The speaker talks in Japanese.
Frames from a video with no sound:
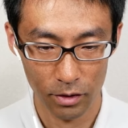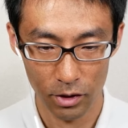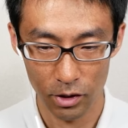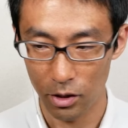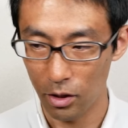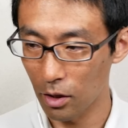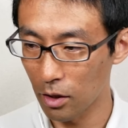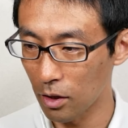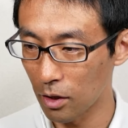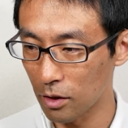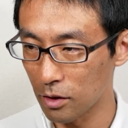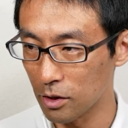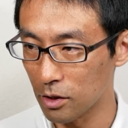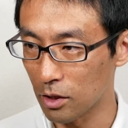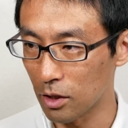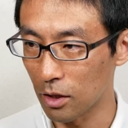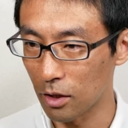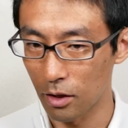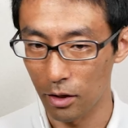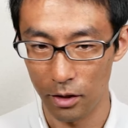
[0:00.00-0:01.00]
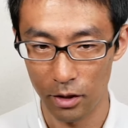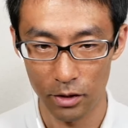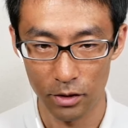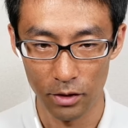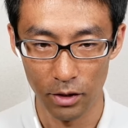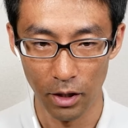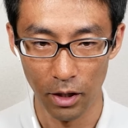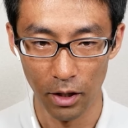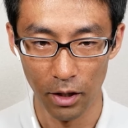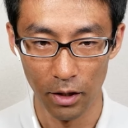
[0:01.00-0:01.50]
時間が時間がです
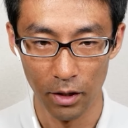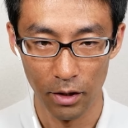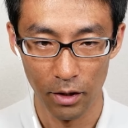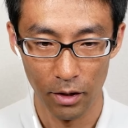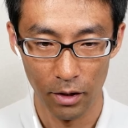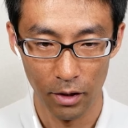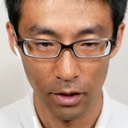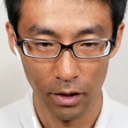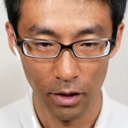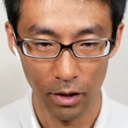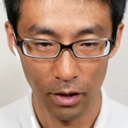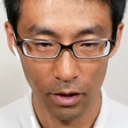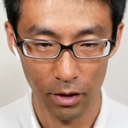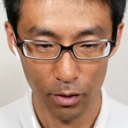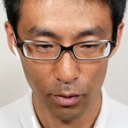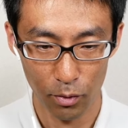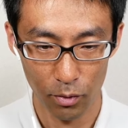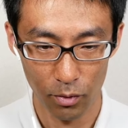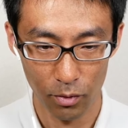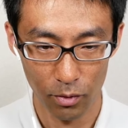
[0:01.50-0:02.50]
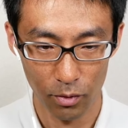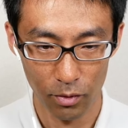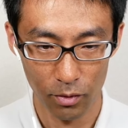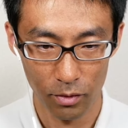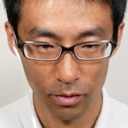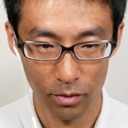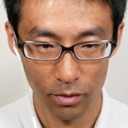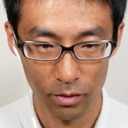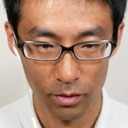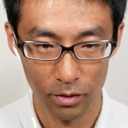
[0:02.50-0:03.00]
ねえっ、ー、
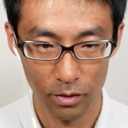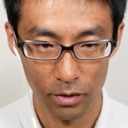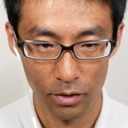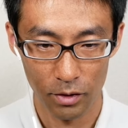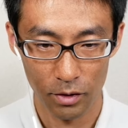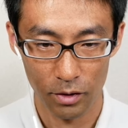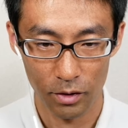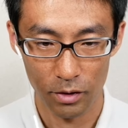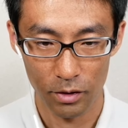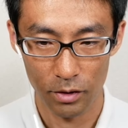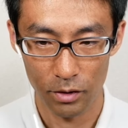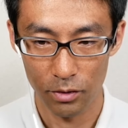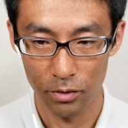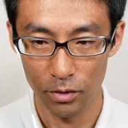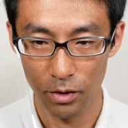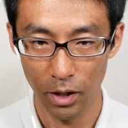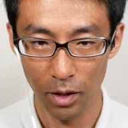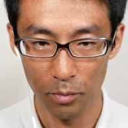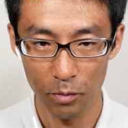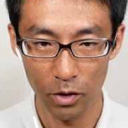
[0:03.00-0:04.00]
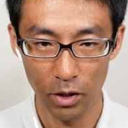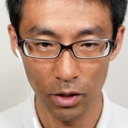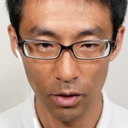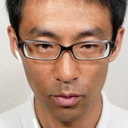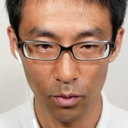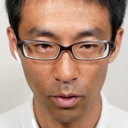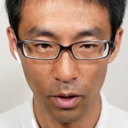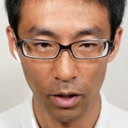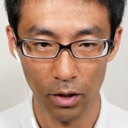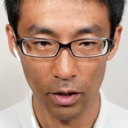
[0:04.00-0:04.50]
と
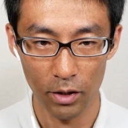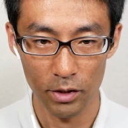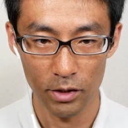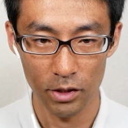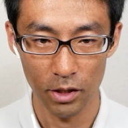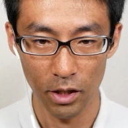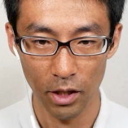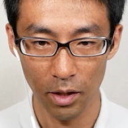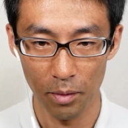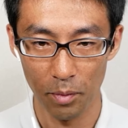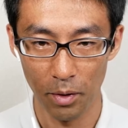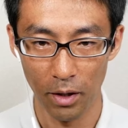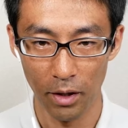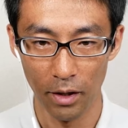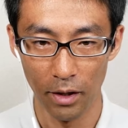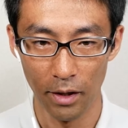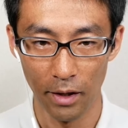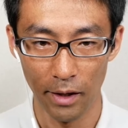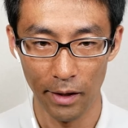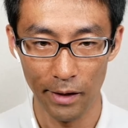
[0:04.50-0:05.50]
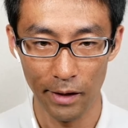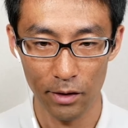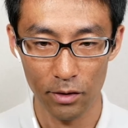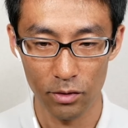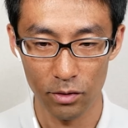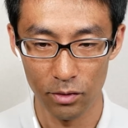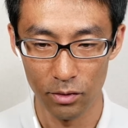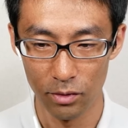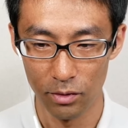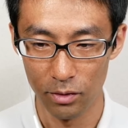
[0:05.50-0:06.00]
フレームレートを上げちゃえば速
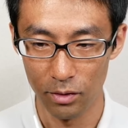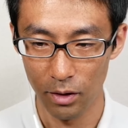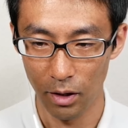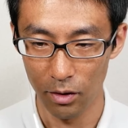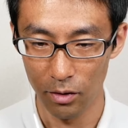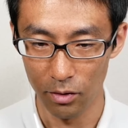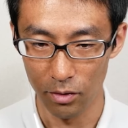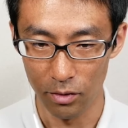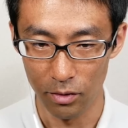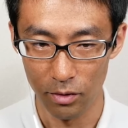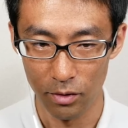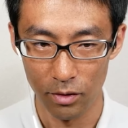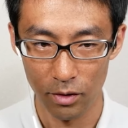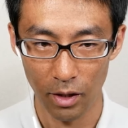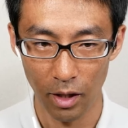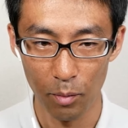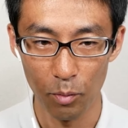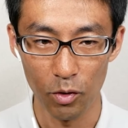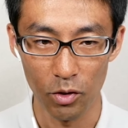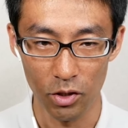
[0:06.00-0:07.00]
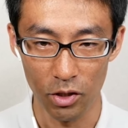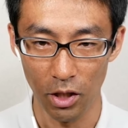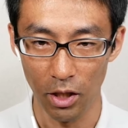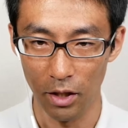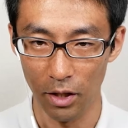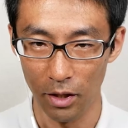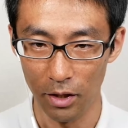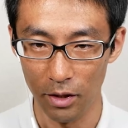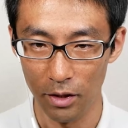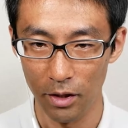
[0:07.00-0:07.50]
くなるかもしれ
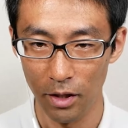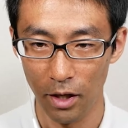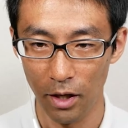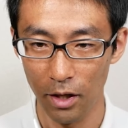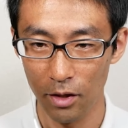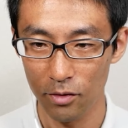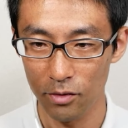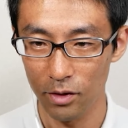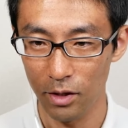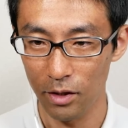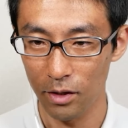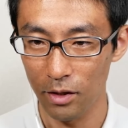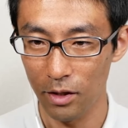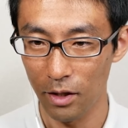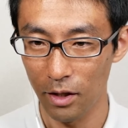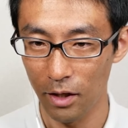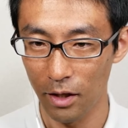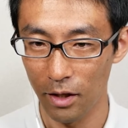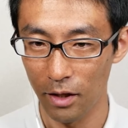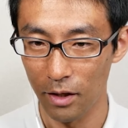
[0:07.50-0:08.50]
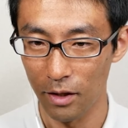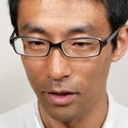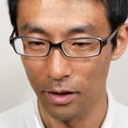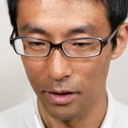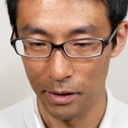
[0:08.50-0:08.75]
ない速くなったら